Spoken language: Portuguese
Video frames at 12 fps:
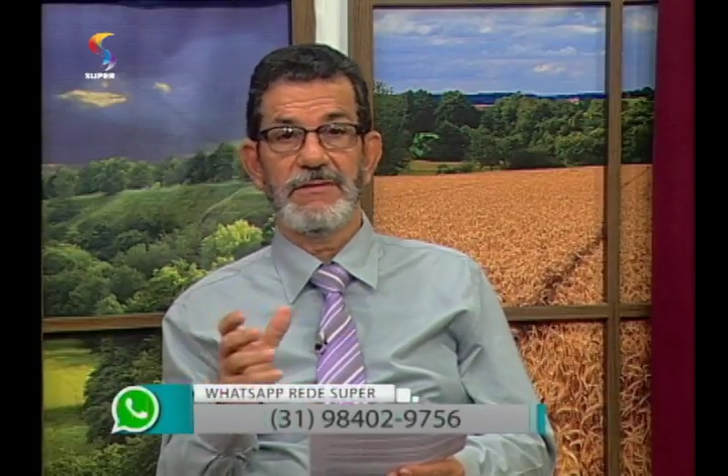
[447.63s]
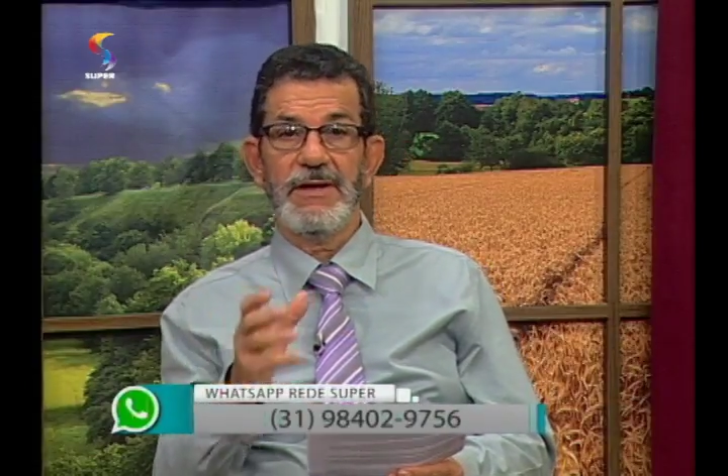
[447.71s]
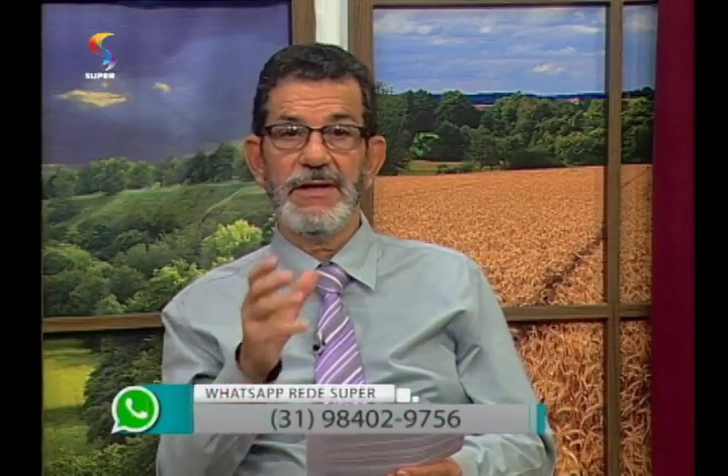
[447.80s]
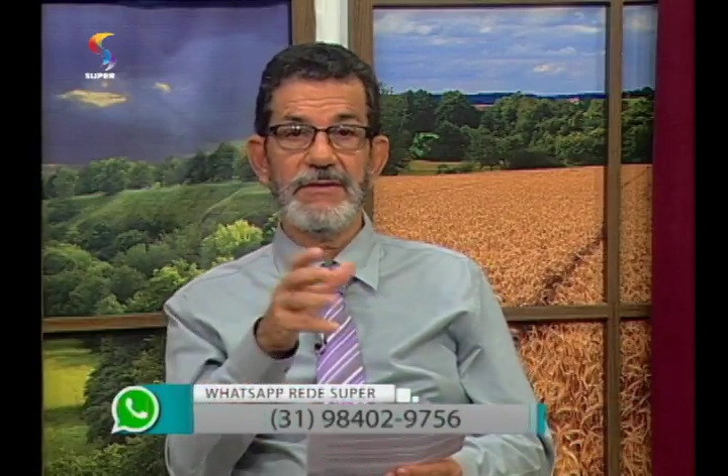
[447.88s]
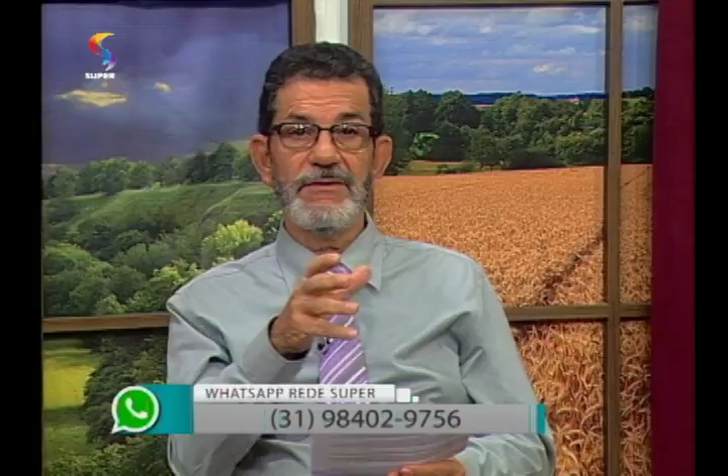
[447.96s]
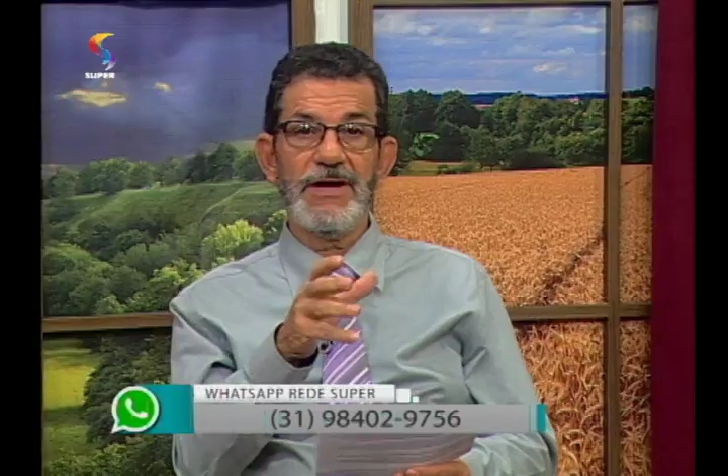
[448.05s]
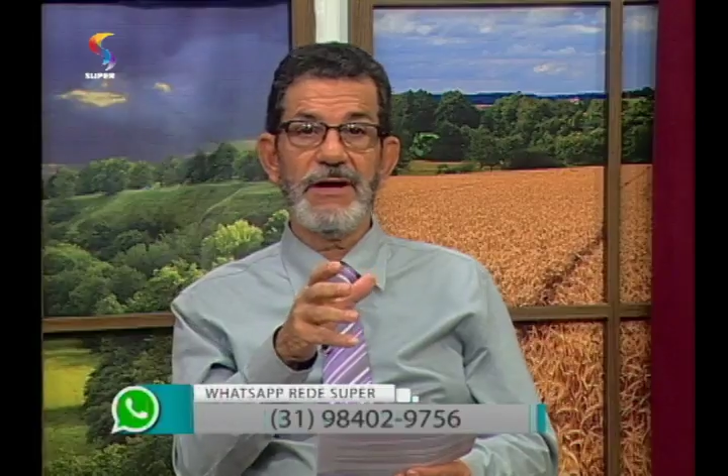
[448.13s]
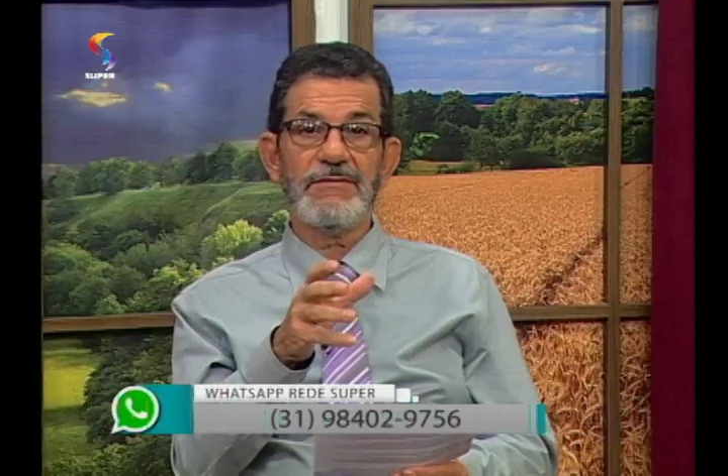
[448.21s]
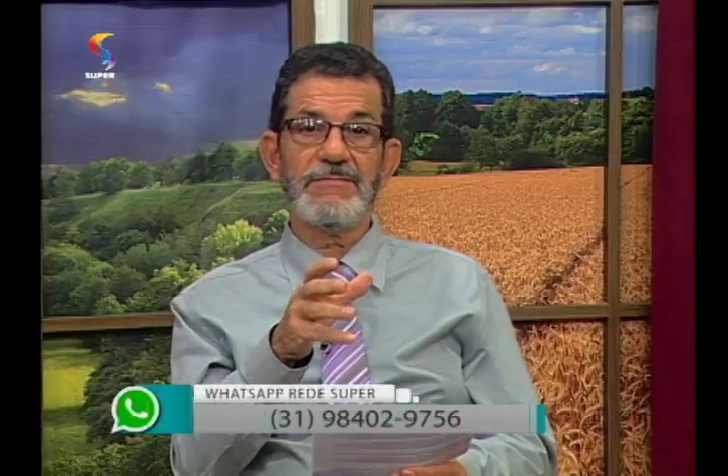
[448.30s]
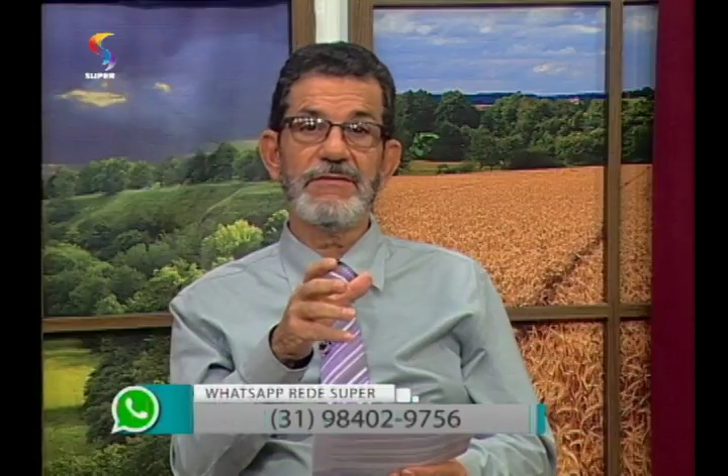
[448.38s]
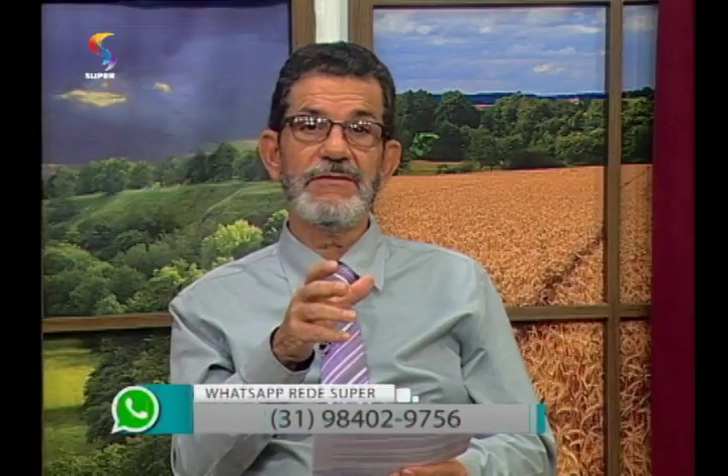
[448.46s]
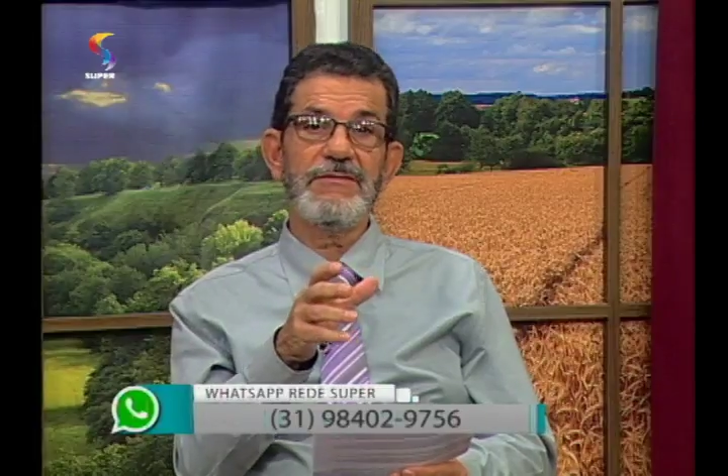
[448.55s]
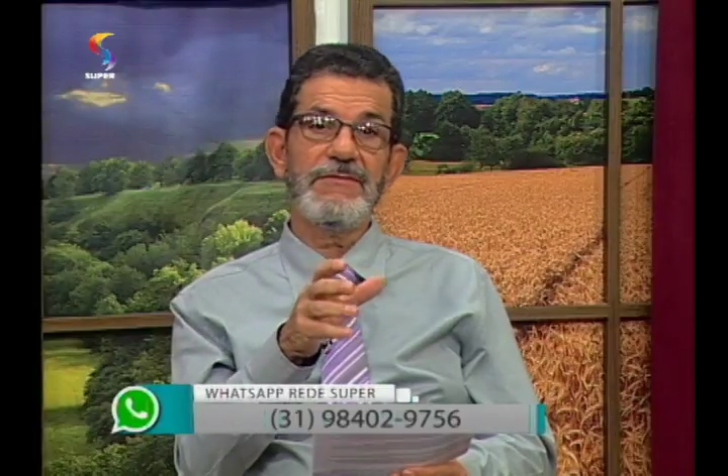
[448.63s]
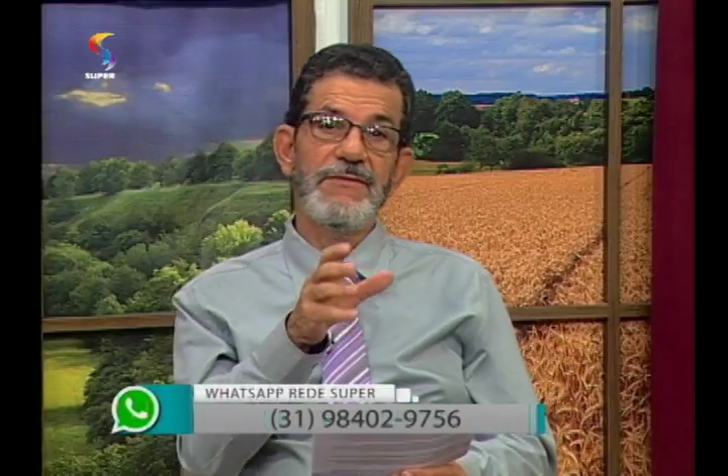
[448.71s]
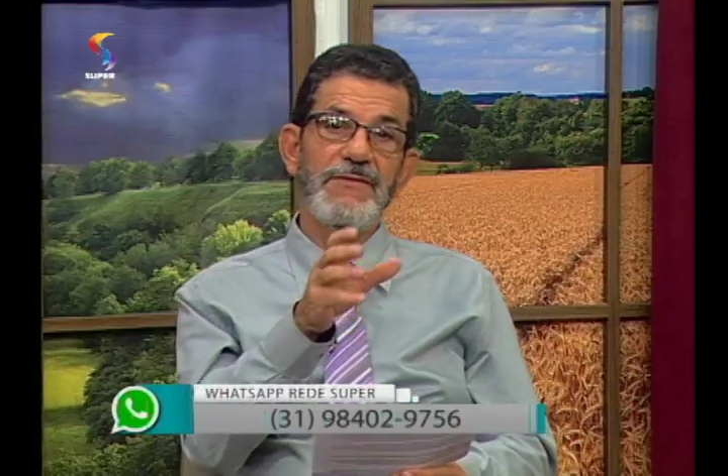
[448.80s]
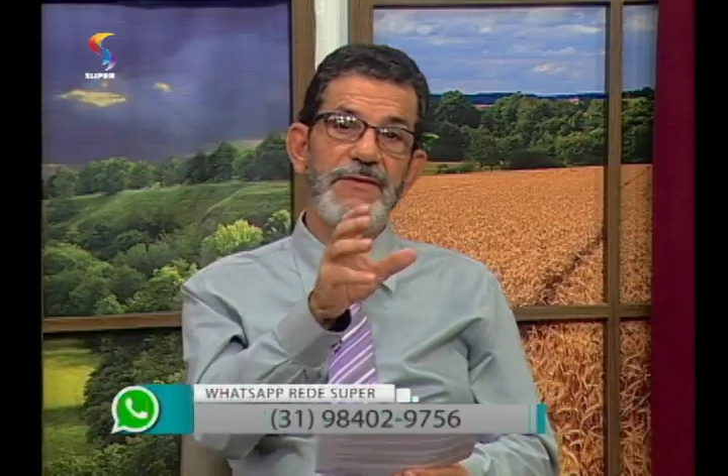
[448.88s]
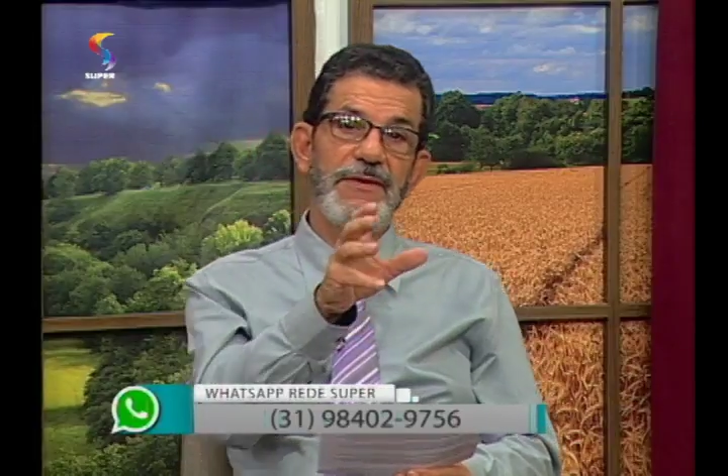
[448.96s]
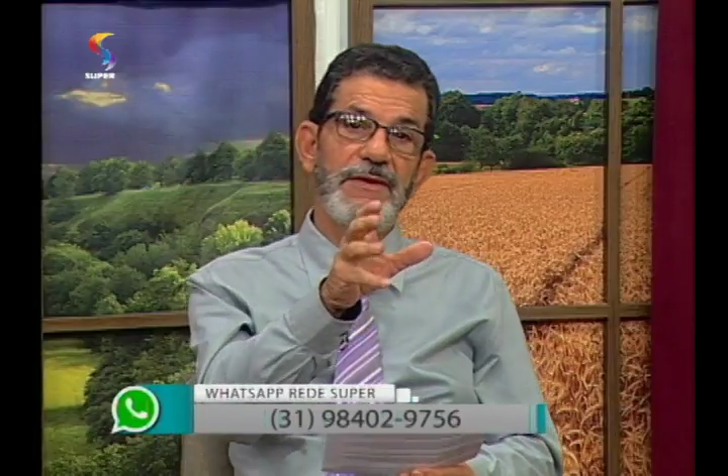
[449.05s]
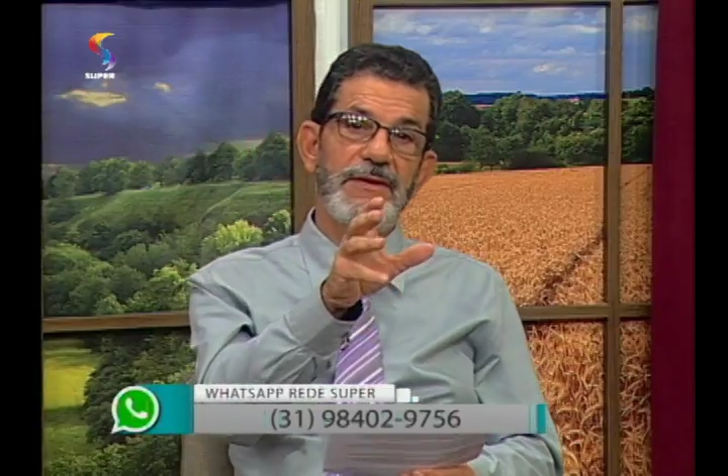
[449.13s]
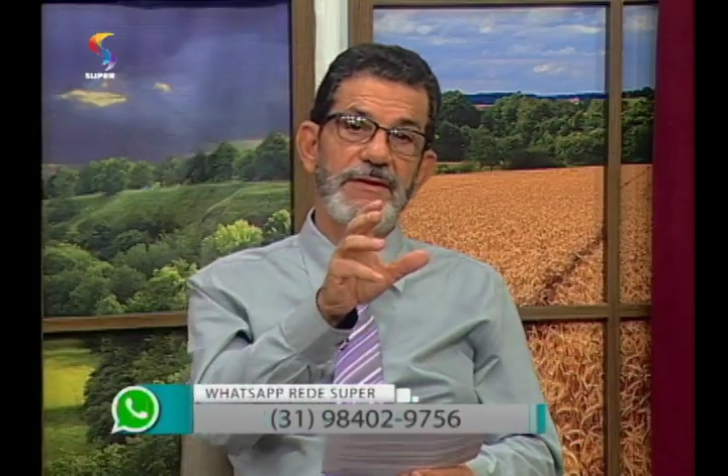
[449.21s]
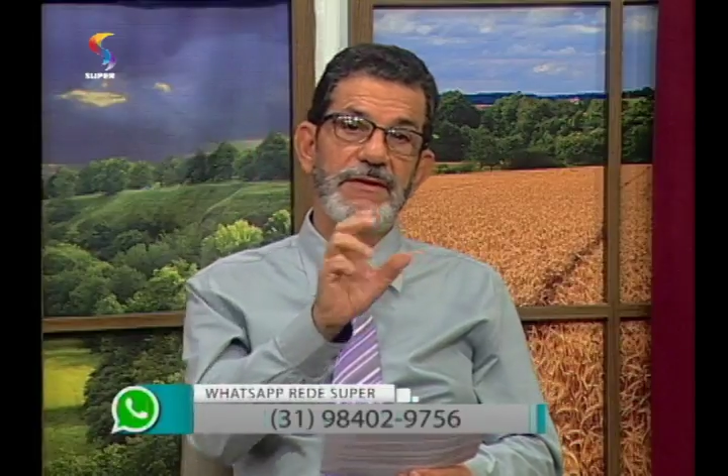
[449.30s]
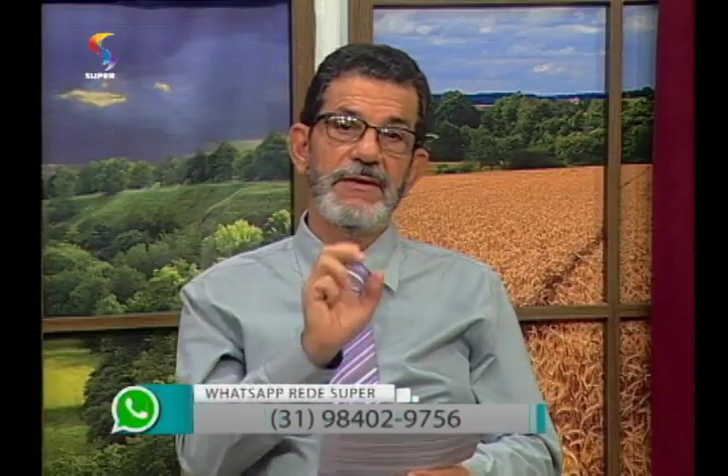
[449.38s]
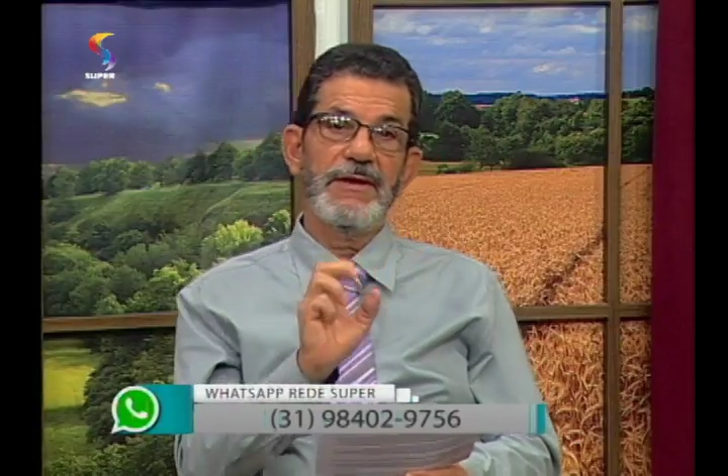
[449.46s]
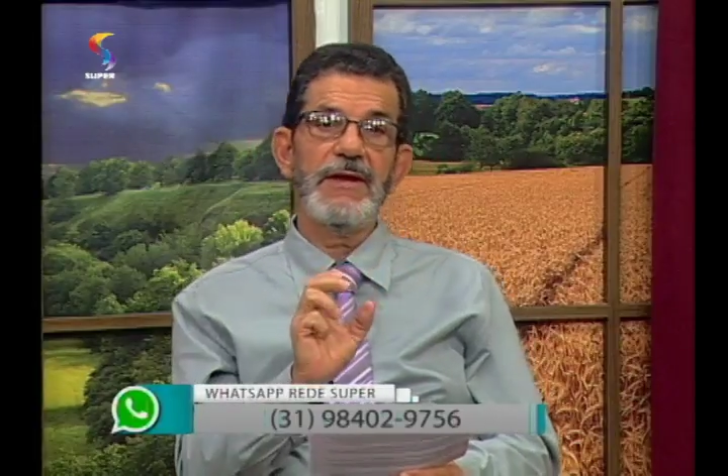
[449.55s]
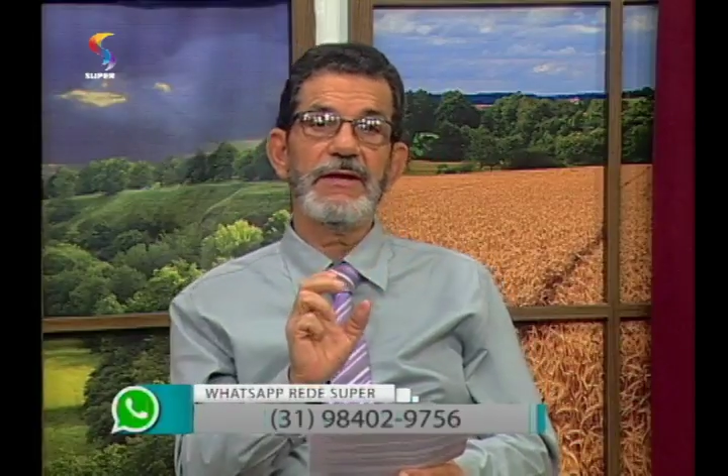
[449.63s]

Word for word: Adoração é